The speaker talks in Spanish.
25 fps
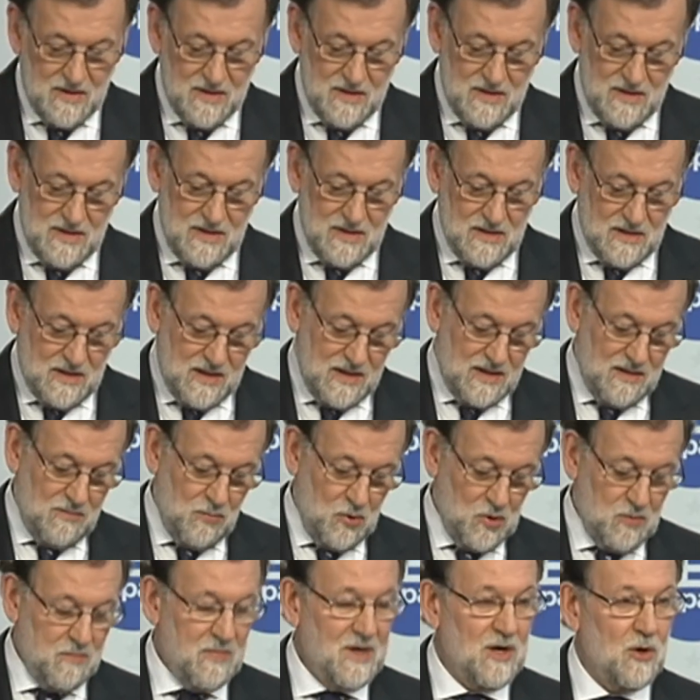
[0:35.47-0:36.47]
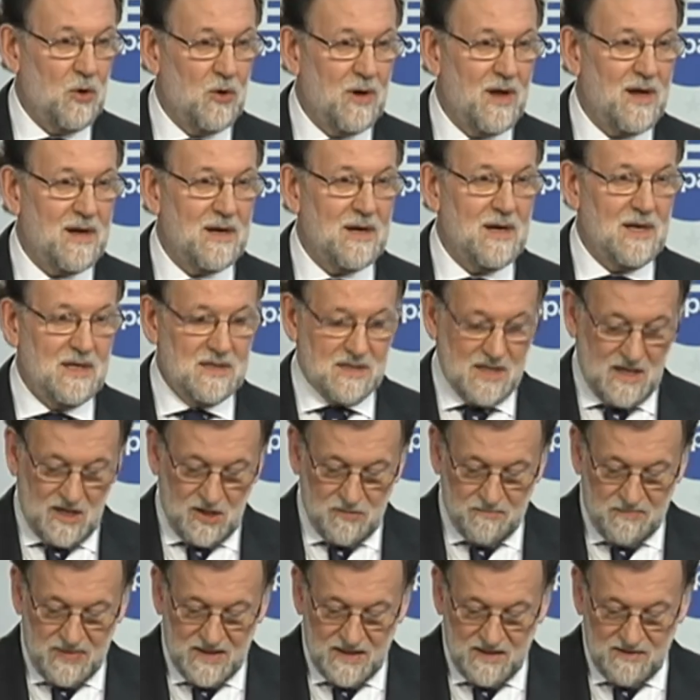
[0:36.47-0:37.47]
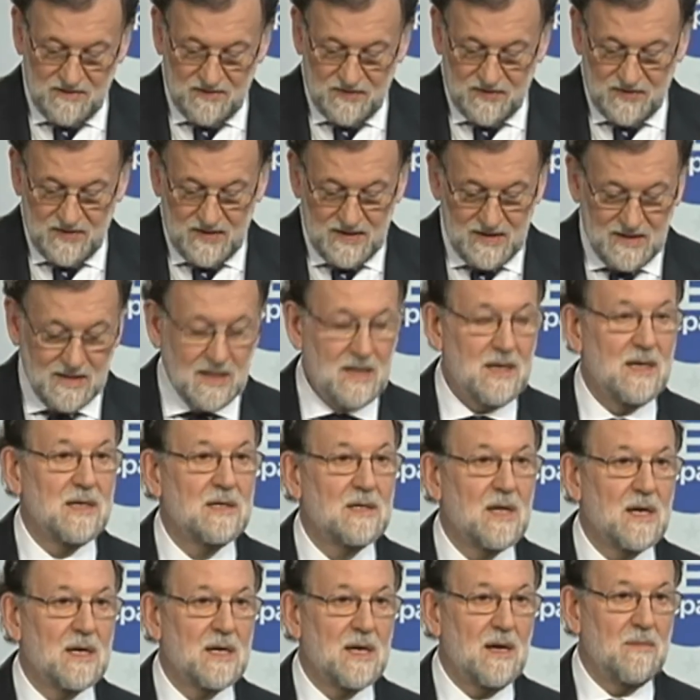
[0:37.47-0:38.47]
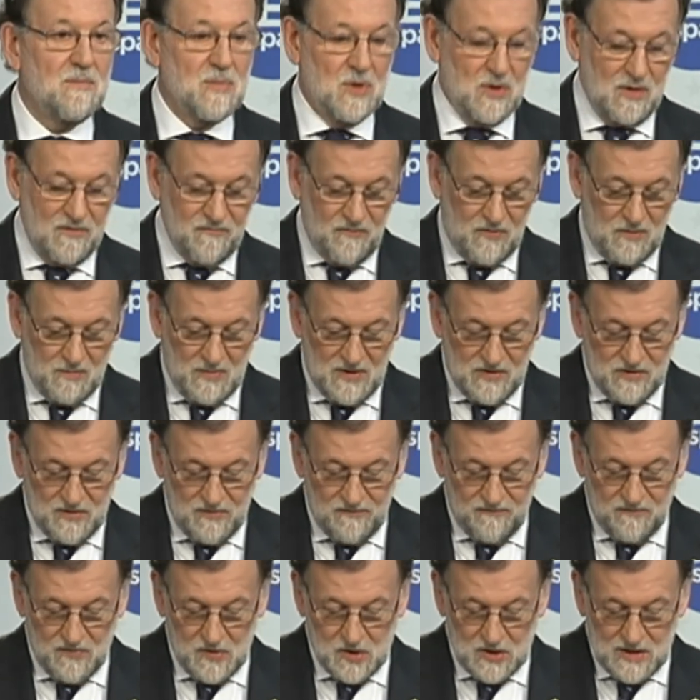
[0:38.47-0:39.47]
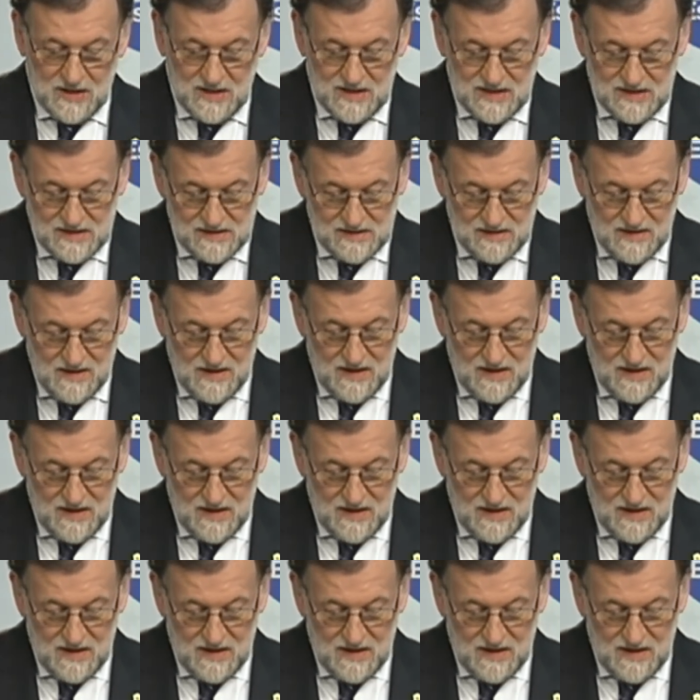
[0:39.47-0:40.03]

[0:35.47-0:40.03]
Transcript: eh, queremos mejorar la transparencia y el intercambio de información fiscal,